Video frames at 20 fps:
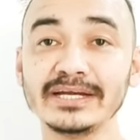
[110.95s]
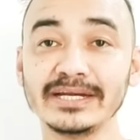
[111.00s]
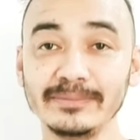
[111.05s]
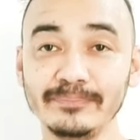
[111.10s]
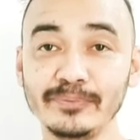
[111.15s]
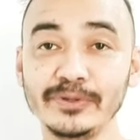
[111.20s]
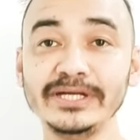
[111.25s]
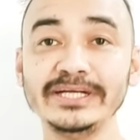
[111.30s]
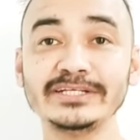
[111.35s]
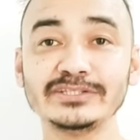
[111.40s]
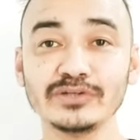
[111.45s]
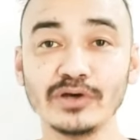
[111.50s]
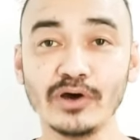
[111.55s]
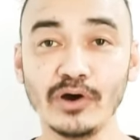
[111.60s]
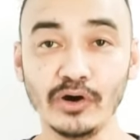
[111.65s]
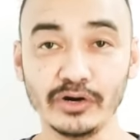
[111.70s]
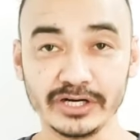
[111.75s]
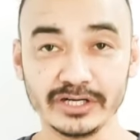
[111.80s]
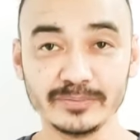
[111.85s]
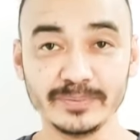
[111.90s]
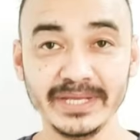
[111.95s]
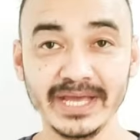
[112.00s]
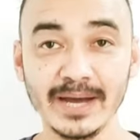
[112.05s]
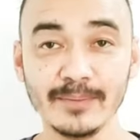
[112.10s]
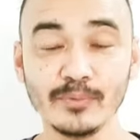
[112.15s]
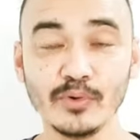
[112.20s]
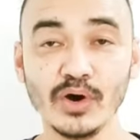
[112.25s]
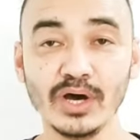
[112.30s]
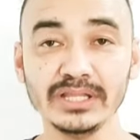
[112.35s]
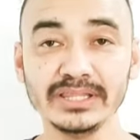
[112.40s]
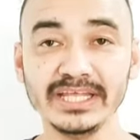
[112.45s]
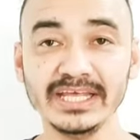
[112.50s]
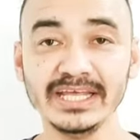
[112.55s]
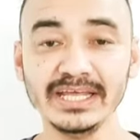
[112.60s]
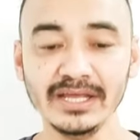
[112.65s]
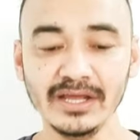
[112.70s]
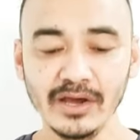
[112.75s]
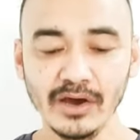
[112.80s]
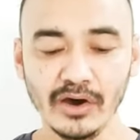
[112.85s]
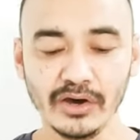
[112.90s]
रिपीट्स ऑर्डर भी आपको आते
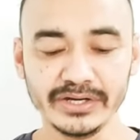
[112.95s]
हैं